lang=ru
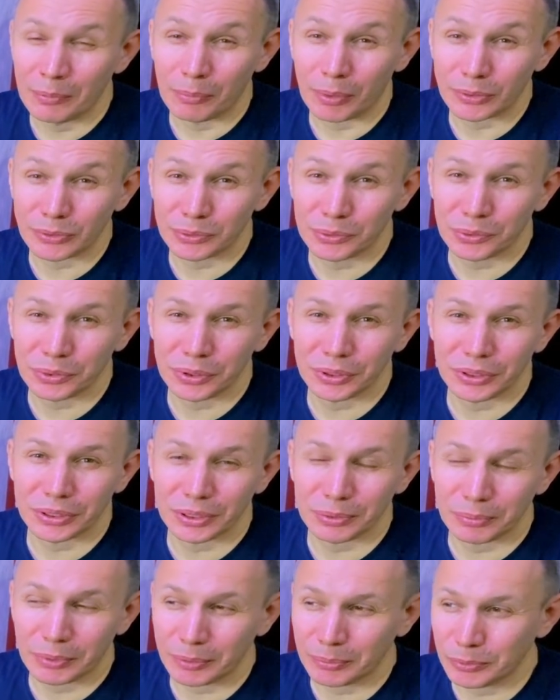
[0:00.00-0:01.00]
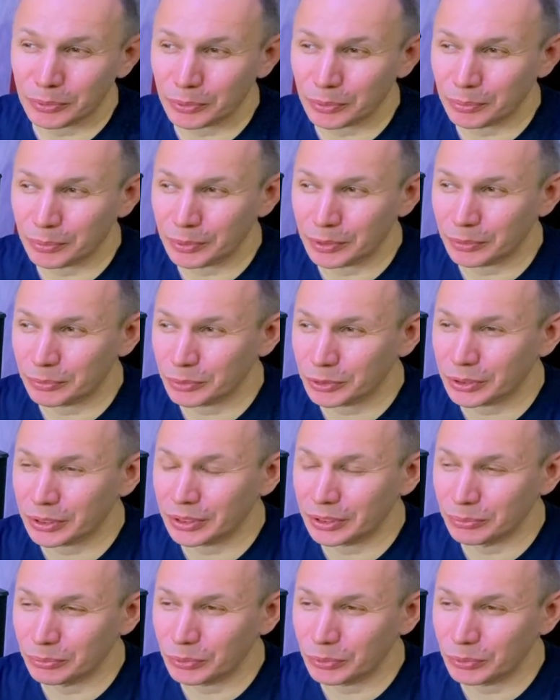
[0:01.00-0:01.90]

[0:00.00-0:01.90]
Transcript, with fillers: послушать самому, потому что они